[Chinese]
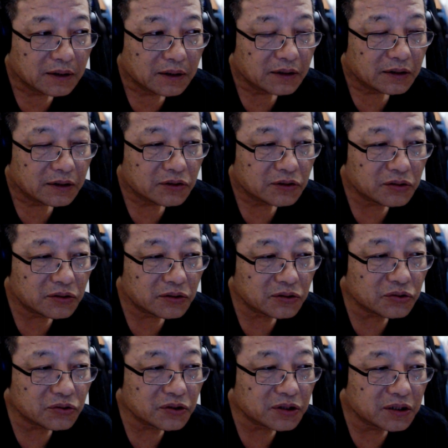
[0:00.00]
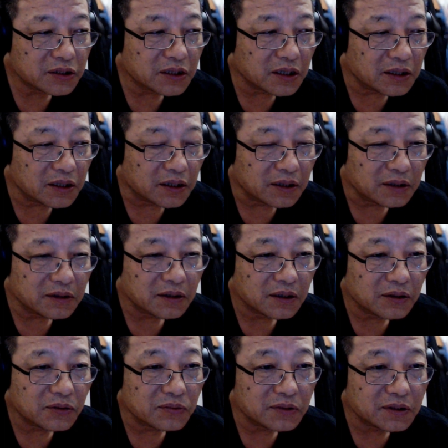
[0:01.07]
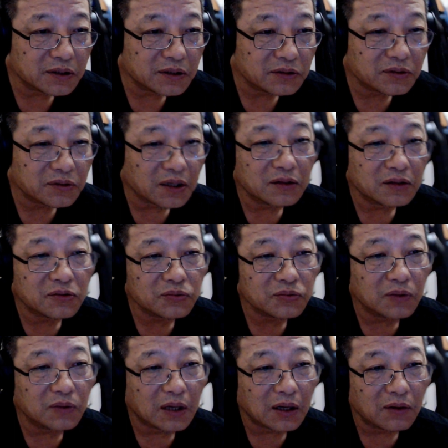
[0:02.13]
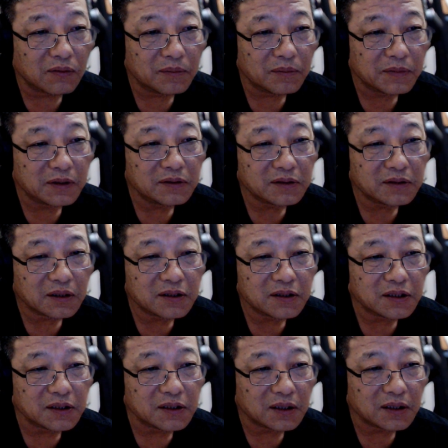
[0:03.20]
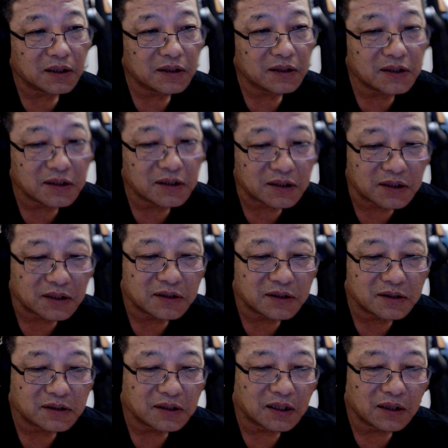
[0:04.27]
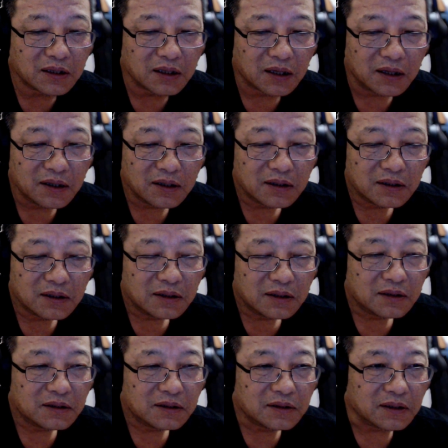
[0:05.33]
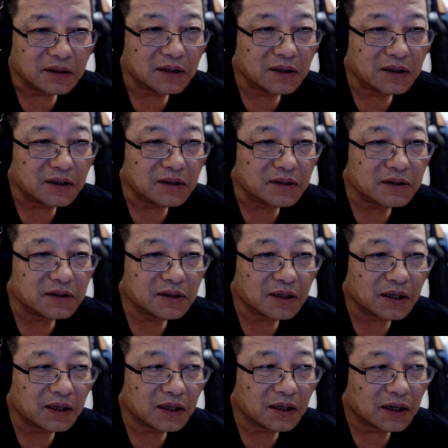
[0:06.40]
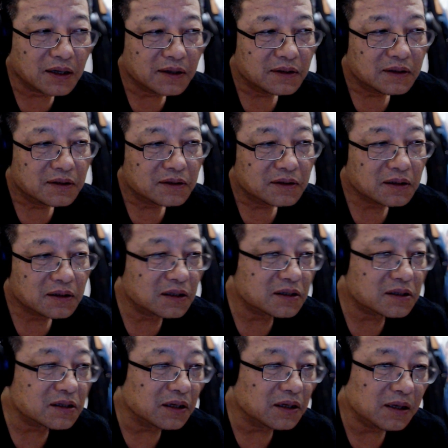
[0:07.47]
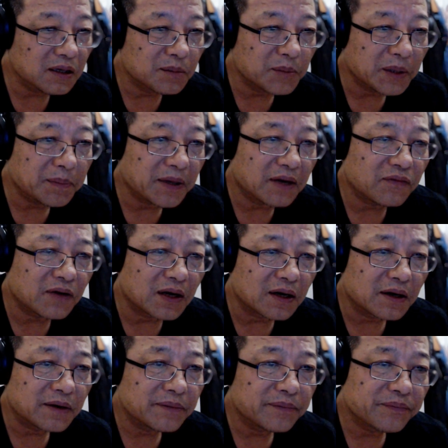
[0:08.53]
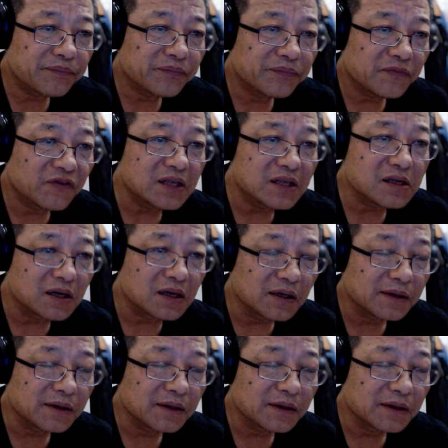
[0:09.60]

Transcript: 就是最吸引人的那个东西。就当初啊，我们这个企业和企业之间呢，人和人之间呢，这个生意没办法完成。